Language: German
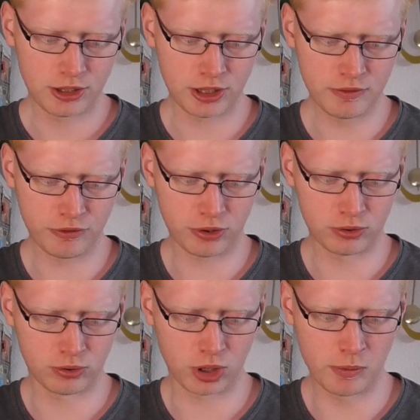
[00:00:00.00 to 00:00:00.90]
Dann
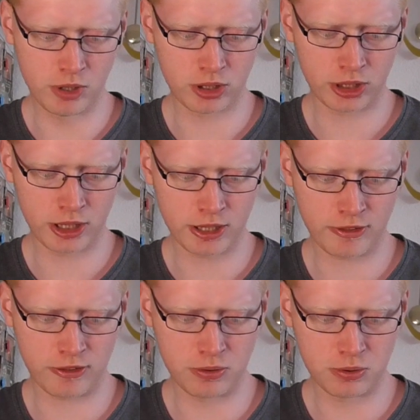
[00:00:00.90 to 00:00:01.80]
von Römer
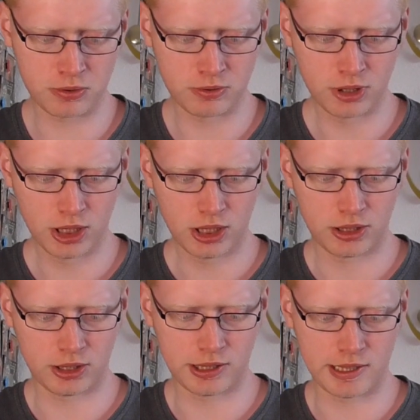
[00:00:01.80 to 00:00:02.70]
Kreation
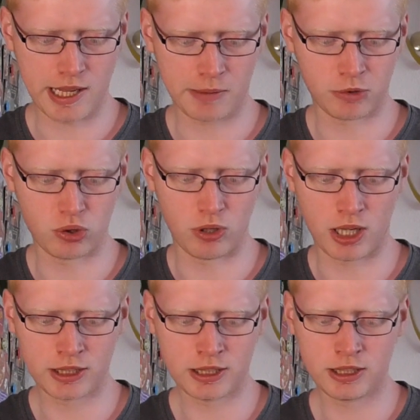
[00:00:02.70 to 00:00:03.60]
den Lime
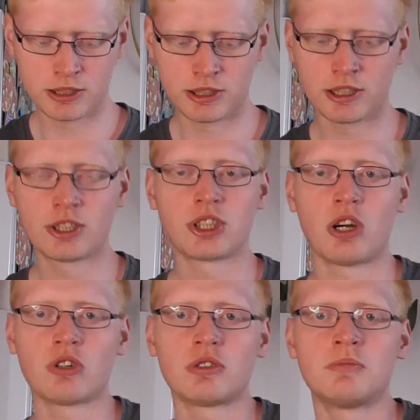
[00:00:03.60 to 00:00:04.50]
Colada, den hatte ich
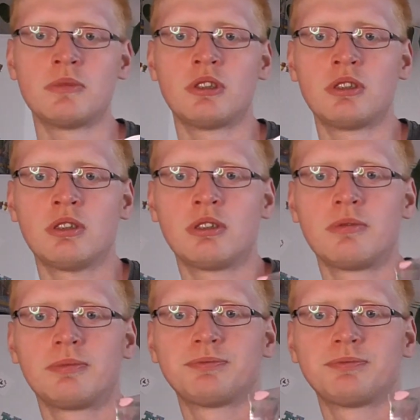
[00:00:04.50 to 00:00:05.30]
auch im äh,